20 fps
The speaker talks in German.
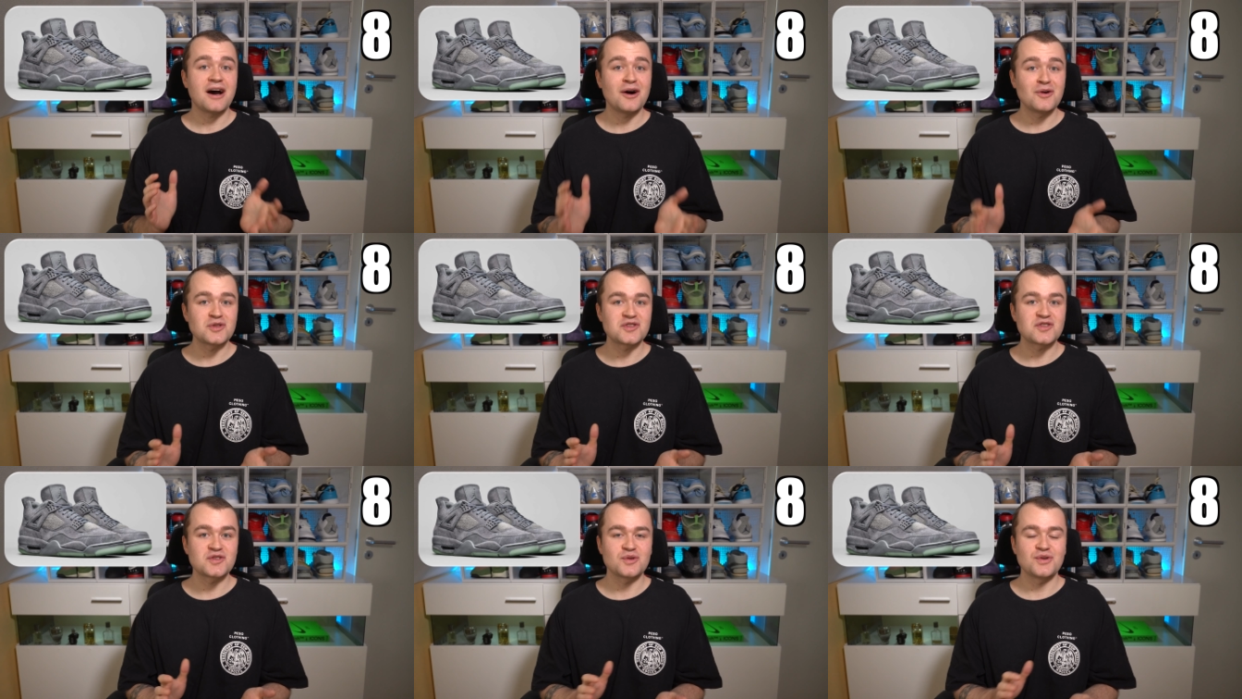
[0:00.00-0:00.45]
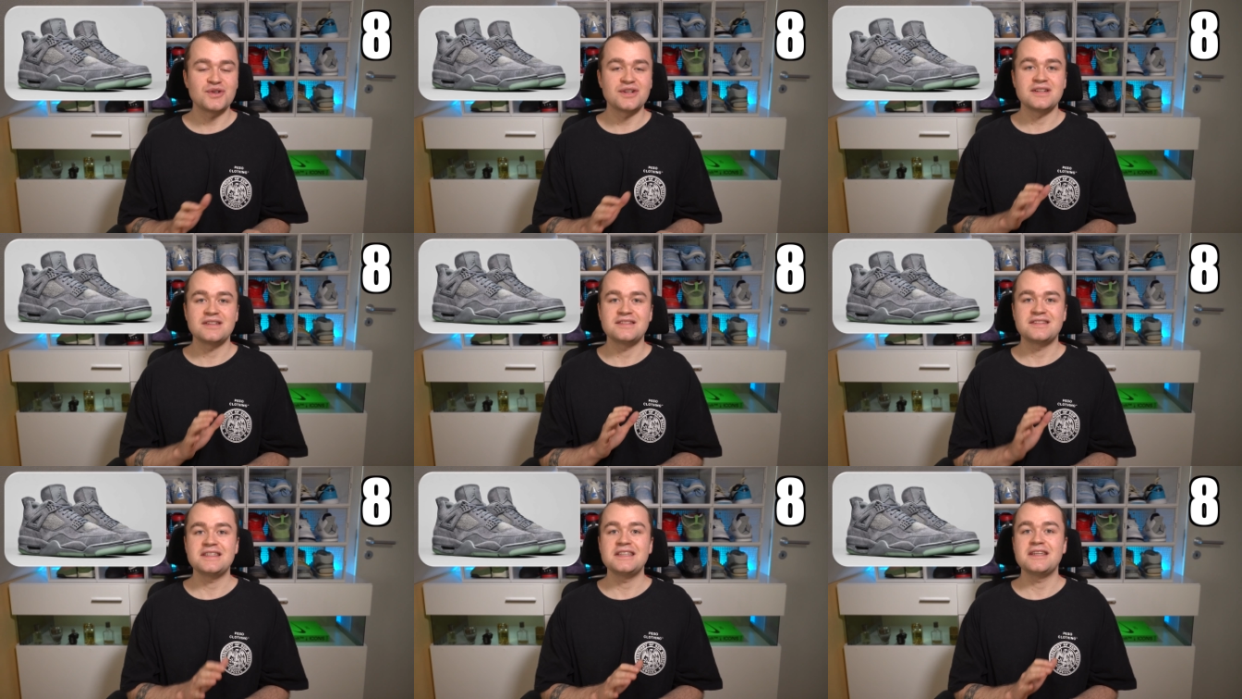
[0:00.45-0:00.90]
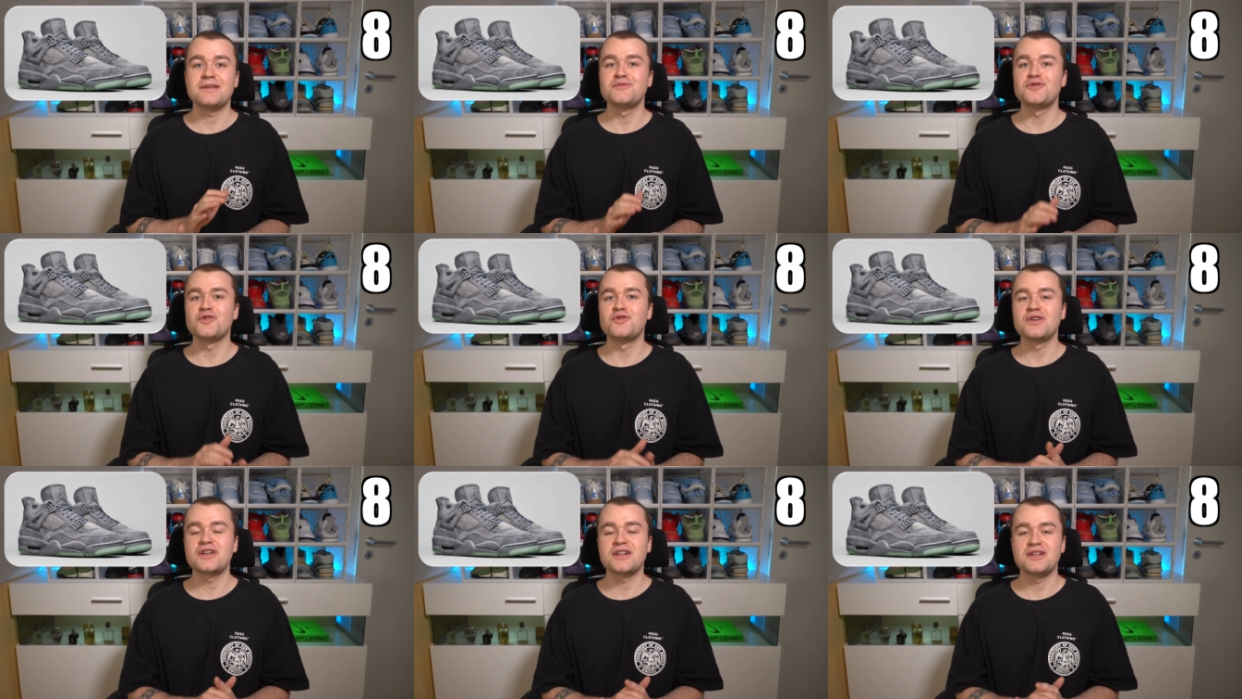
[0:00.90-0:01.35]
Outsole, die im
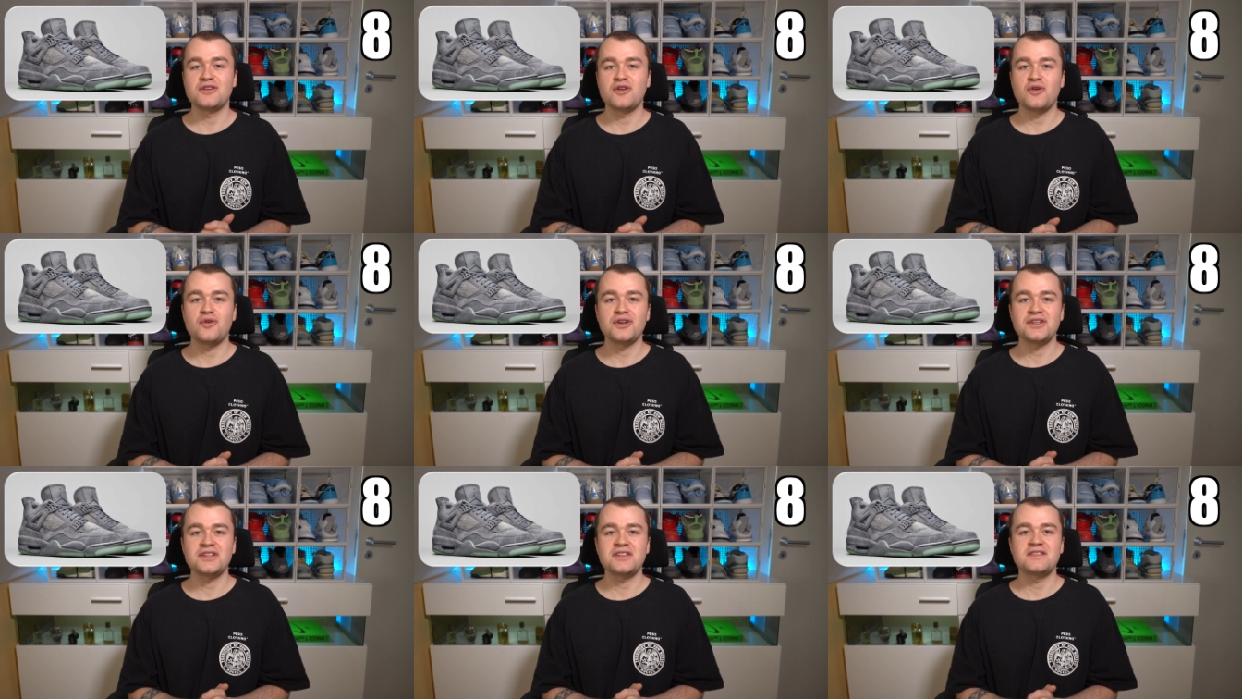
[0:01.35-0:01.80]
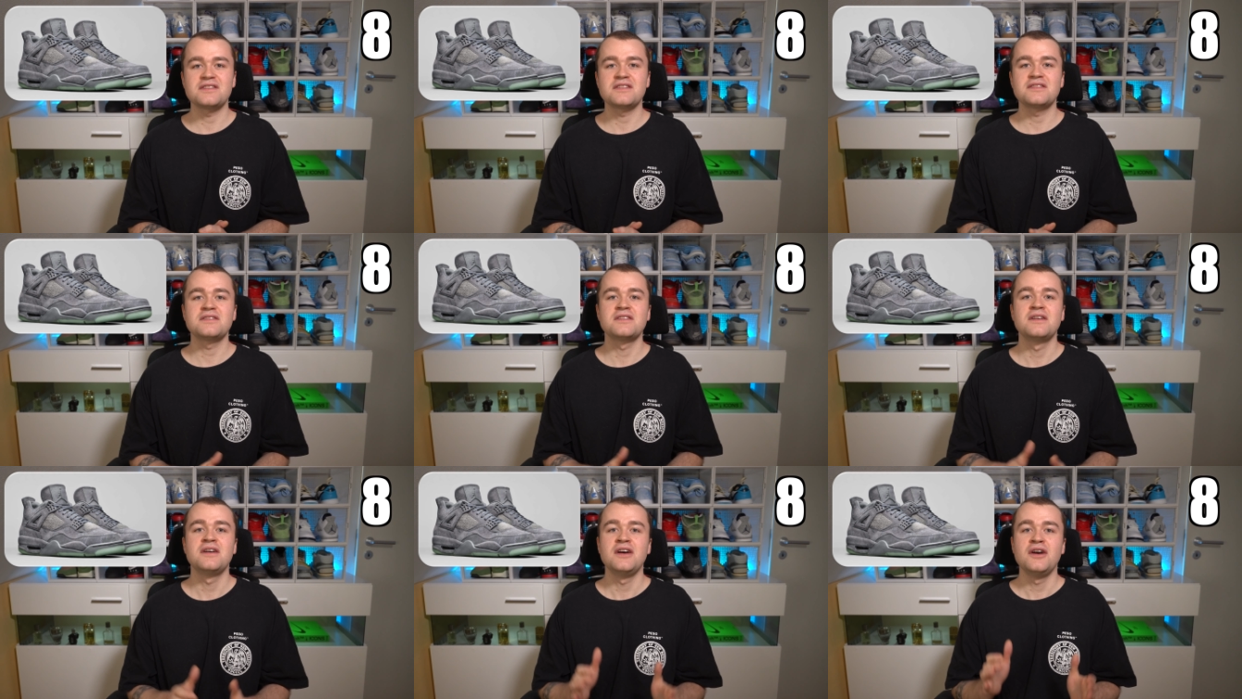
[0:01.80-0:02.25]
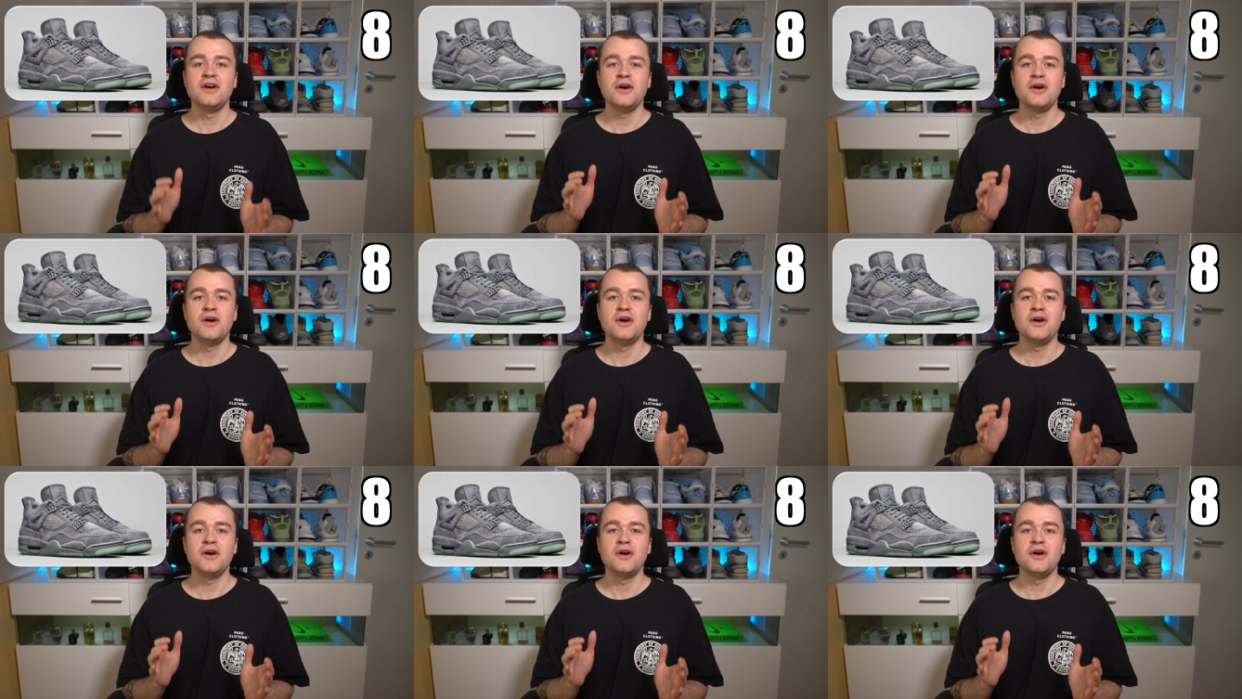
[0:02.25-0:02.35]
Dunkeln leuchtet